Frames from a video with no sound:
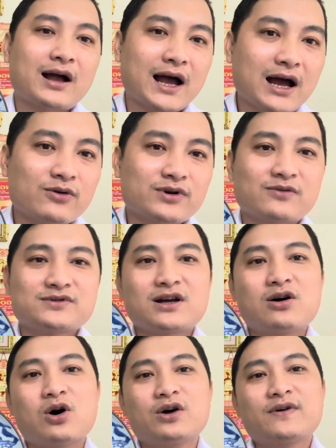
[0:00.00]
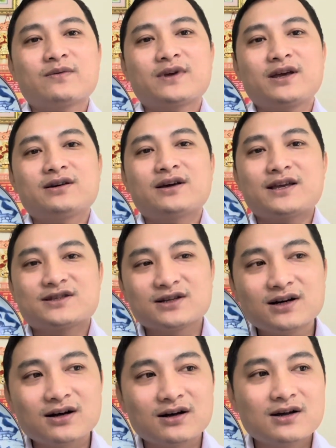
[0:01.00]
cao trong xã hội phong kiến ngày
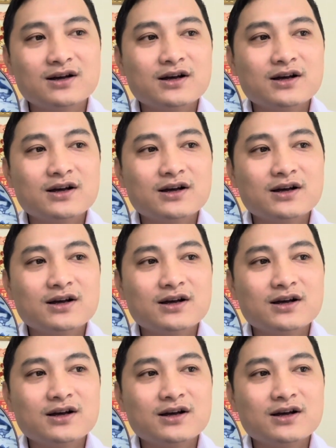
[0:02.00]
xưa